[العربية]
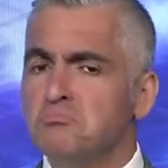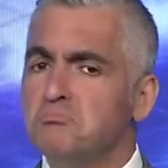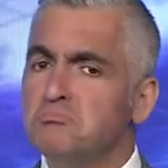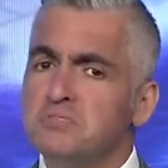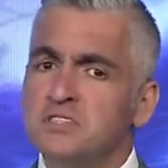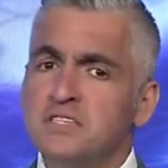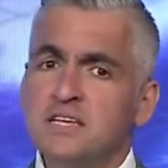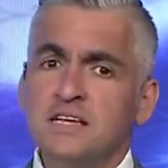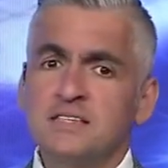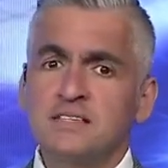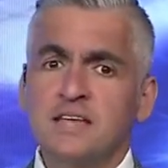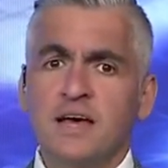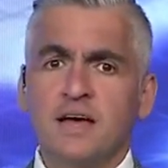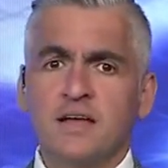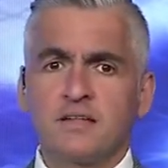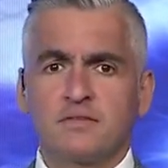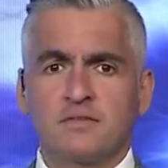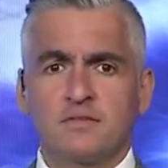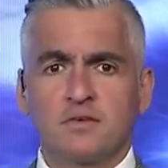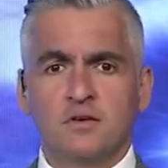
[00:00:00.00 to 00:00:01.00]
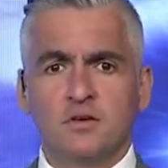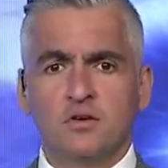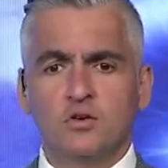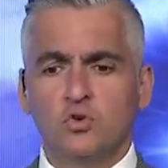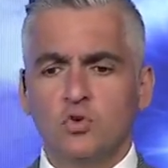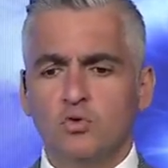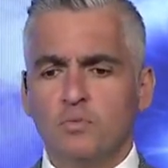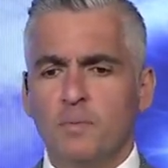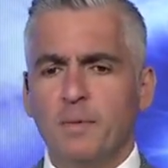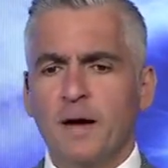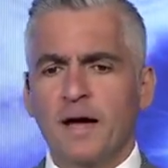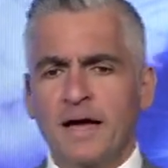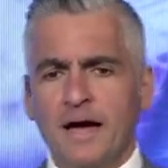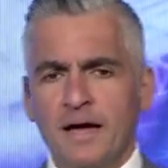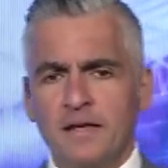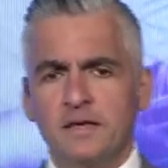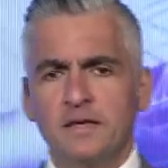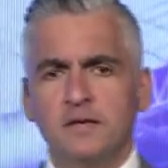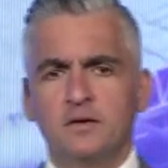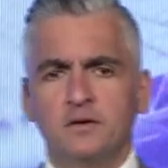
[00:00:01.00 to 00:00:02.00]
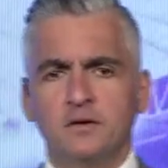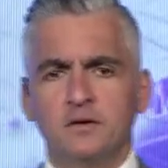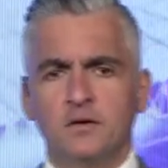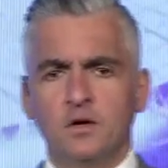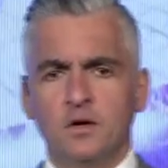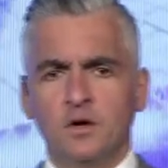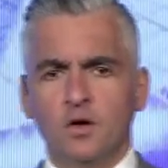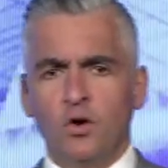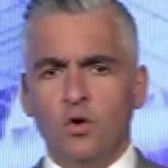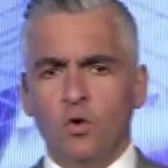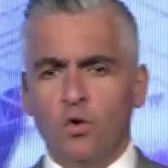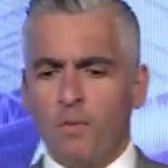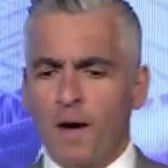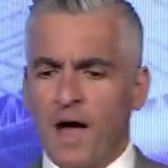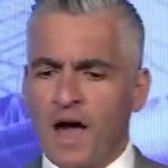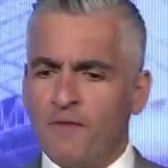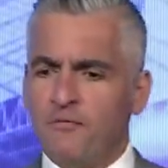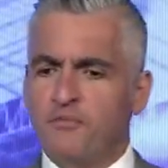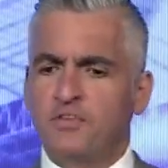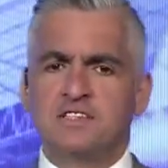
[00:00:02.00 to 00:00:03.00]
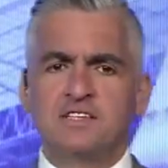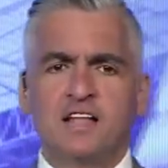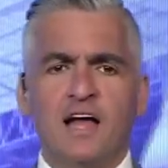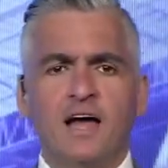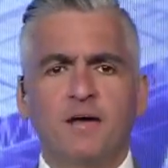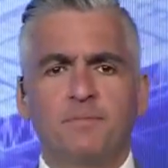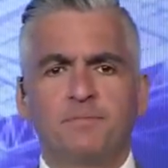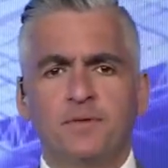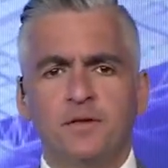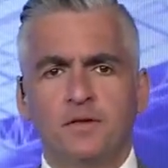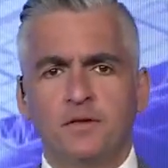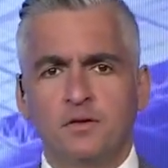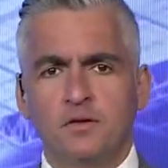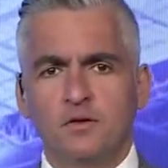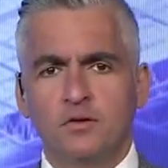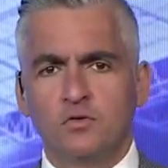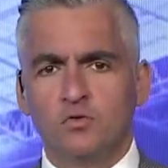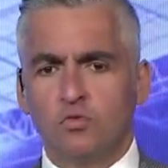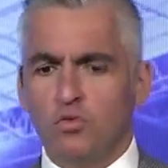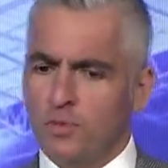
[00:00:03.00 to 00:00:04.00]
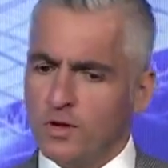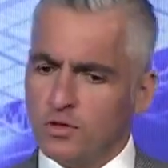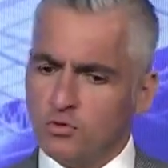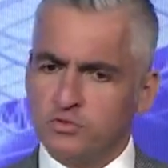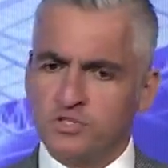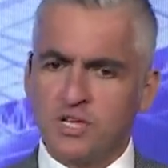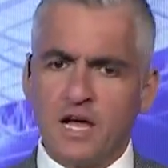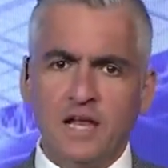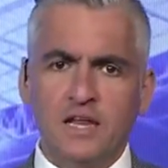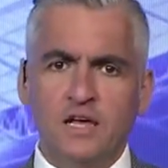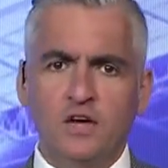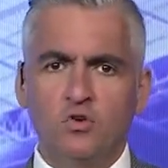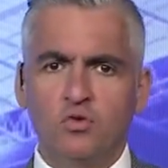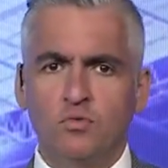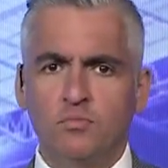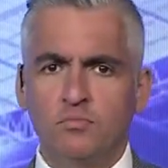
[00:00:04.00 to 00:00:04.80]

سياسات وببقى جاي وبحفز لعيبتي وبدوس عليهم